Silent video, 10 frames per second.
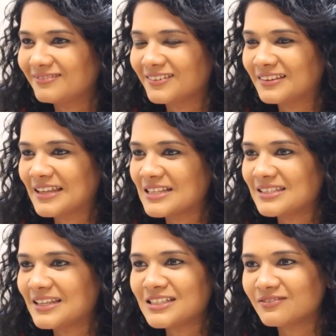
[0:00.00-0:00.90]

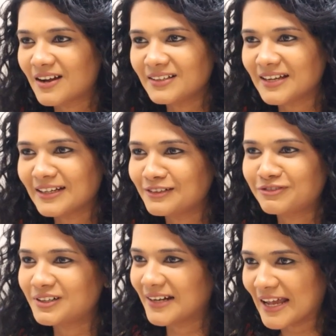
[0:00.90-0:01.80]
that's that's one title
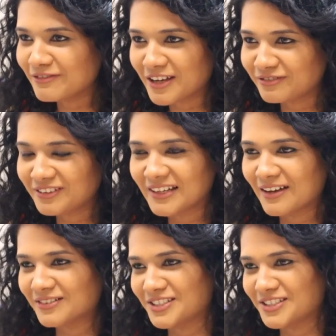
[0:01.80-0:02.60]
for life I feel I've